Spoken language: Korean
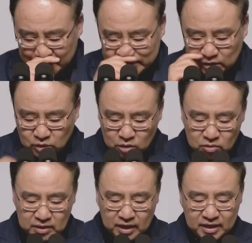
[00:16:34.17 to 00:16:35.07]
자,
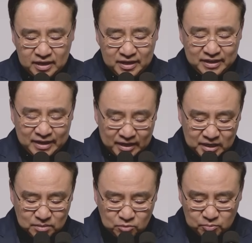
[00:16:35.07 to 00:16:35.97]
죄로 인해
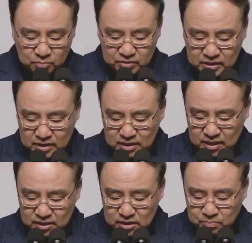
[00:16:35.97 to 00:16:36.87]
하나님으로부터 분리된
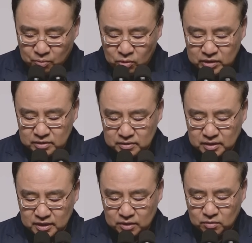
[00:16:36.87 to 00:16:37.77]
인간은 보이는
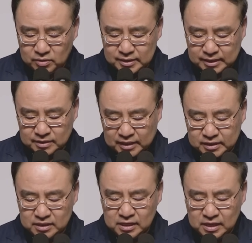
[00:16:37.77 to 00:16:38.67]
세계로
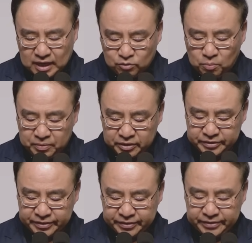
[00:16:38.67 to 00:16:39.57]
자신을
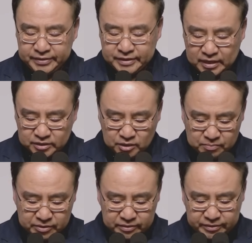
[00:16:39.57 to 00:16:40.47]
가둬버렸어요. 제한시켜
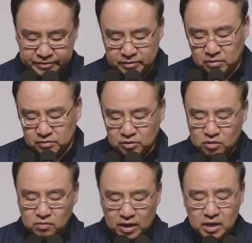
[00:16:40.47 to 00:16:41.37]
버렸어요. 그리고 그
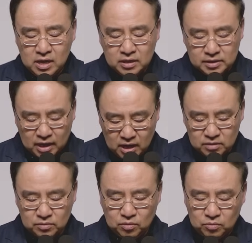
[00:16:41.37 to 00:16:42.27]
결과
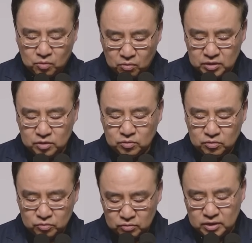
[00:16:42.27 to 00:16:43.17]
사랑도
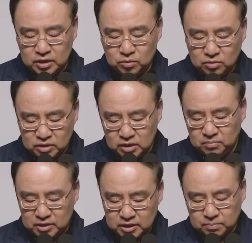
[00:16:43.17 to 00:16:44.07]
공의도 윤리도
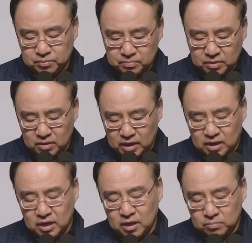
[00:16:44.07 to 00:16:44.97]
의미 기쁨
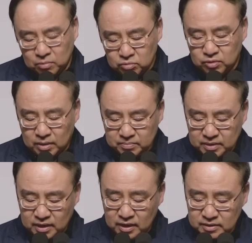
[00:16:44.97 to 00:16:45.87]
청강 모두
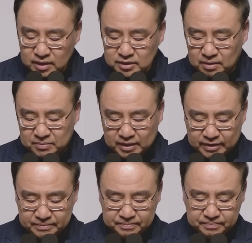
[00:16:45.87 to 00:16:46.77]
함께
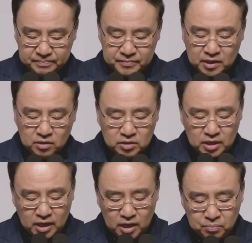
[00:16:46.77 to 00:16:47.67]
상실합니다. 자
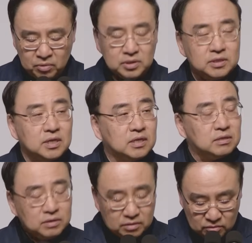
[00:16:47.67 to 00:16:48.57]
그렇게 보이는
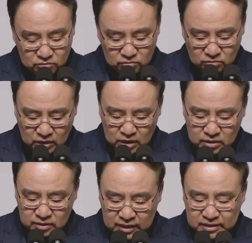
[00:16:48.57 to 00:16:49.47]
세계는요 결국
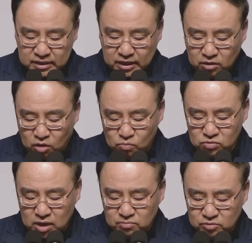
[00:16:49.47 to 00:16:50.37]
니체의
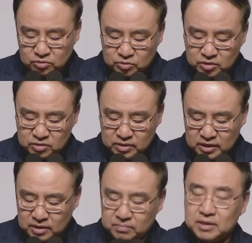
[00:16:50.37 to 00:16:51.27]
허물함으로
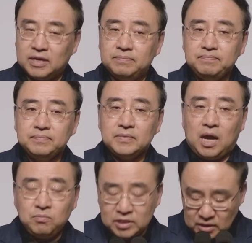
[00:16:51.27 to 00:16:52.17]
귀결되게 됩니다.
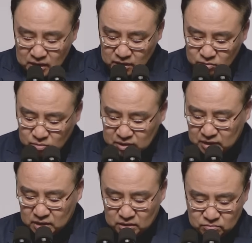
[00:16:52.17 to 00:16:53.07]
아무리 생각하고 또
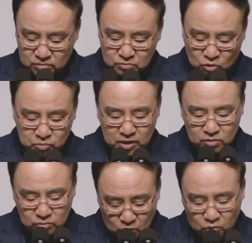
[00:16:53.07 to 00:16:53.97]
생각하고
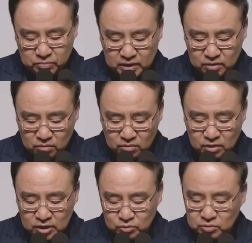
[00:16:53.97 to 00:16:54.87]
고민하고 또
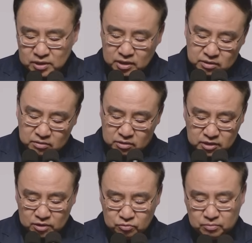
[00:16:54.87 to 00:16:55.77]
고민해도 존재의 근거를
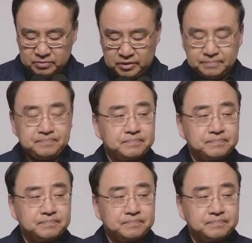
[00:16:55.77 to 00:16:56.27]
찾을 수 없어요.